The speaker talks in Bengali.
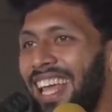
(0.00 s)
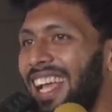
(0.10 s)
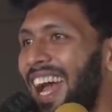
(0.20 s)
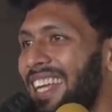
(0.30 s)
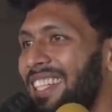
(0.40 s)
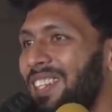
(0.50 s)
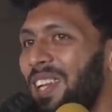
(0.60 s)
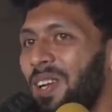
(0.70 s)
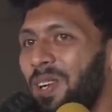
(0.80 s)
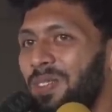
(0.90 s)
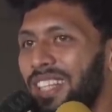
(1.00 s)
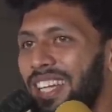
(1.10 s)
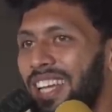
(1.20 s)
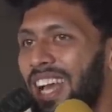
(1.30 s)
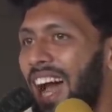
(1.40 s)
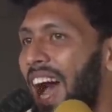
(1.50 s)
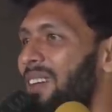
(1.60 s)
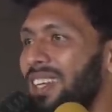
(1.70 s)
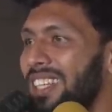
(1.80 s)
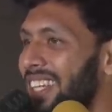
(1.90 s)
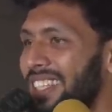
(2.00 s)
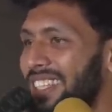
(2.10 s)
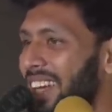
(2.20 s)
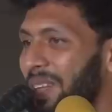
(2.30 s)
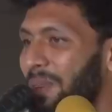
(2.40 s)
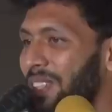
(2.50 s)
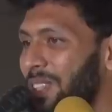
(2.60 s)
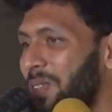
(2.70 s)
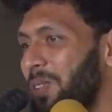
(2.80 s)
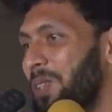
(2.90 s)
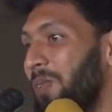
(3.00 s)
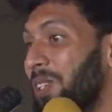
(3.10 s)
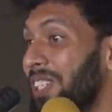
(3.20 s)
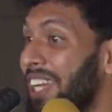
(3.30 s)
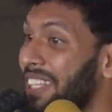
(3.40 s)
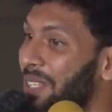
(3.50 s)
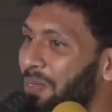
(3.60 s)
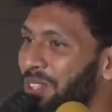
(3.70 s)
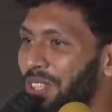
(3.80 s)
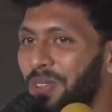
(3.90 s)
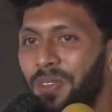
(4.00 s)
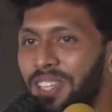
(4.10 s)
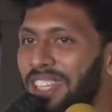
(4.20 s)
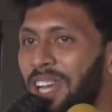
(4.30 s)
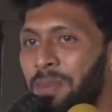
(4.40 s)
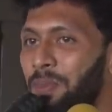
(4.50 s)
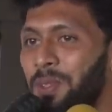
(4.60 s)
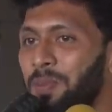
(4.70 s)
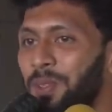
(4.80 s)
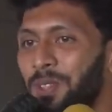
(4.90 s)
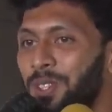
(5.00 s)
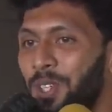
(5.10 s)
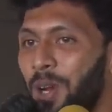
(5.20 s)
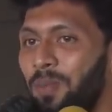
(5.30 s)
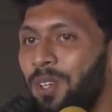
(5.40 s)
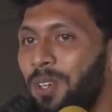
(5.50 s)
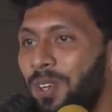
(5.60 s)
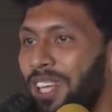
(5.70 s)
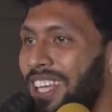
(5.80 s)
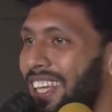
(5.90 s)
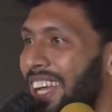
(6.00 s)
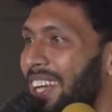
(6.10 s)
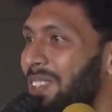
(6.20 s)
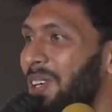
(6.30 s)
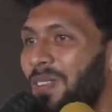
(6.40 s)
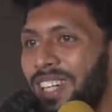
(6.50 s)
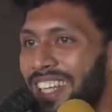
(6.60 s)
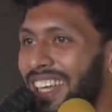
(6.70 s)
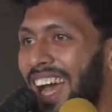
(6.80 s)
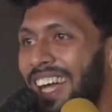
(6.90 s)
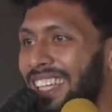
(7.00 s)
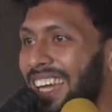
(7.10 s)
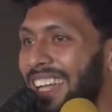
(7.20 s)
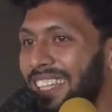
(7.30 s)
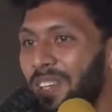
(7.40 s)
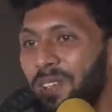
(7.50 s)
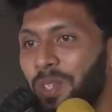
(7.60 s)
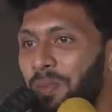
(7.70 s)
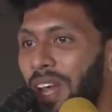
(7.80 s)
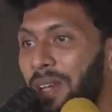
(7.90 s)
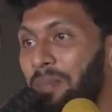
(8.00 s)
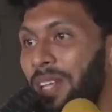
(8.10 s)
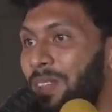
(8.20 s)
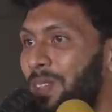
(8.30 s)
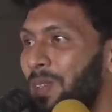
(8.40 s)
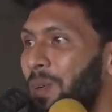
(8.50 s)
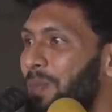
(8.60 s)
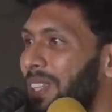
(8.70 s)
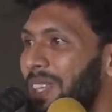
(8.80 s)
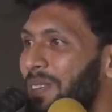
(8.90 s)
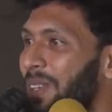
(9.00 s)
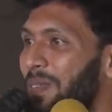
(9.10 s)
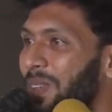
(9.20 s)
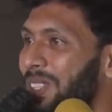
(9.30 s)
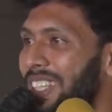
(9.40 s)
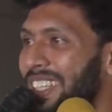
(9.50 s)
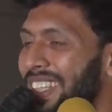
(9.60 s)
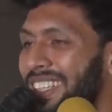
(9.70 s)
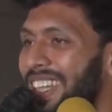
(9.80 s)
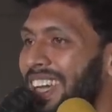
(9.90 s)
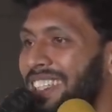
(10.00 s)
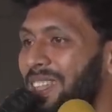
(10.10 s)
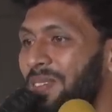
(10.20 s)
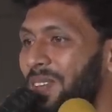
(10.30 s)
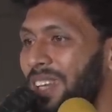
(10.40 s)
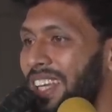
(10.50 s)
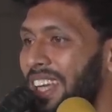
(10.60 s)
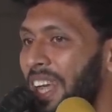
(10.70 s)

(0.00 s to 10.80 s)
এই গানটা ছিল এরকম যে আমাদের চারিপাশে কত মশা এসে বসে উড়ে যায় পুন পুন শব্দ করে তোমাদের হাতাঘাতে কত প্রাণ মৃত্যু পৃথিবীর প্রজাতি যাচ্ছে মরে